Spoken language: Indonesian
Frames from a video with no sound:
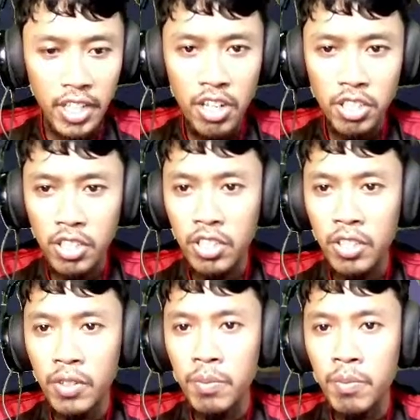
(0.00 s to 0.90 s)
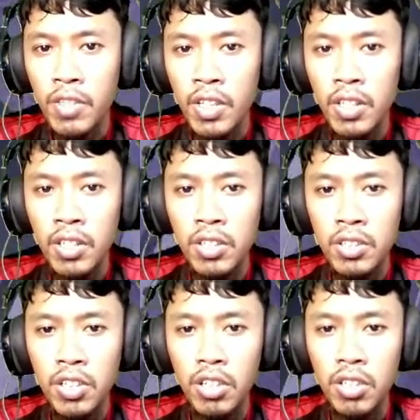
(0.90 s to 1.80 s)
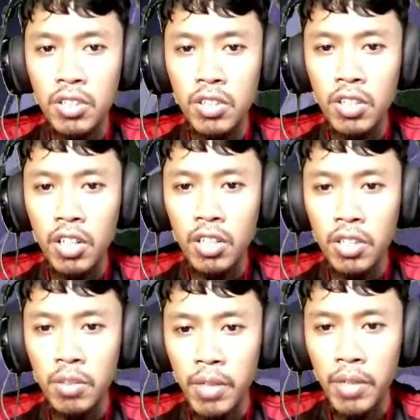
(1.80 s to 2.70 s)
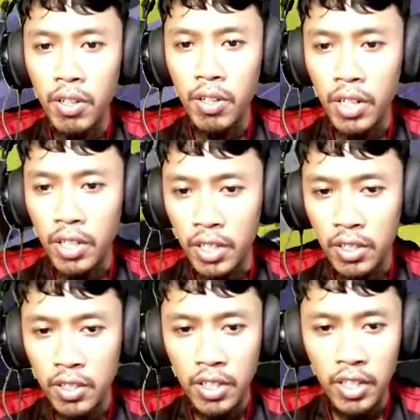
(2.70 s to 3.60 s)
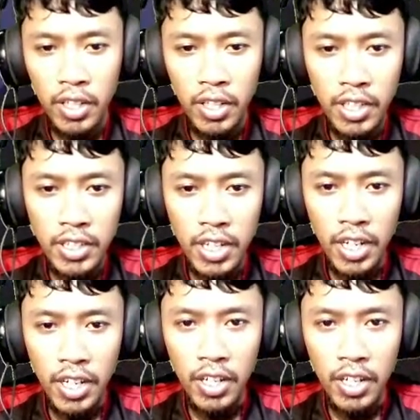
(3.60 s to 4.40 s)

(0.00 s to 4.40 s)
harus serot serot mana orangnya ya eh salah